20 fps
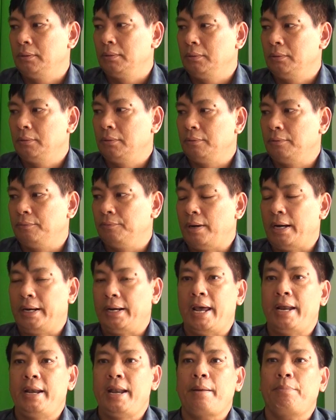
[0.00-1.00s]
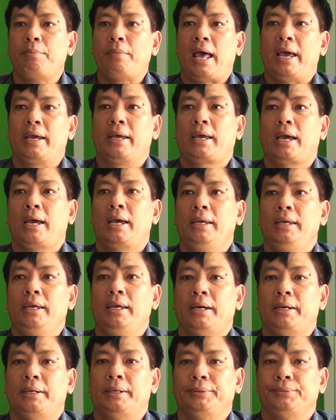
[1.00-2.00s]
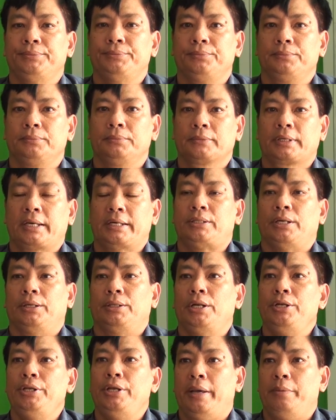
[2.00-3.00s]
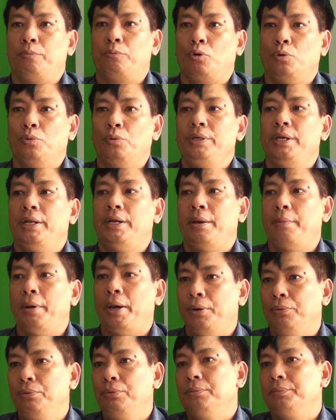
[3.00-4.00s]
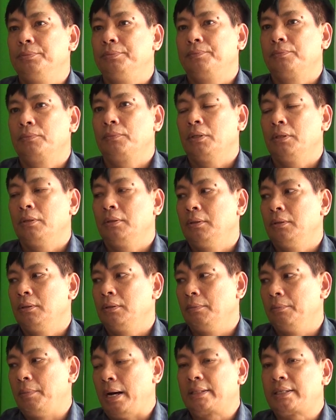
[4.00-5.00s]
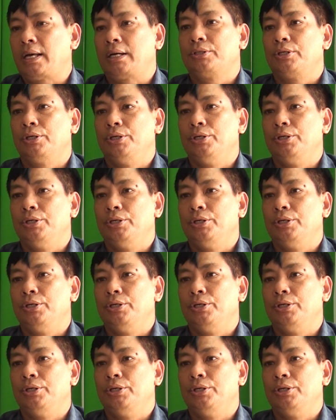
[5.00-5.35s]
Phát biểu nhận nhiệm vụ, ông Trần Xuân Hải hứa sẽ quyết tâm phát huy trí tuệ, đoàn kết, chung sức, đồng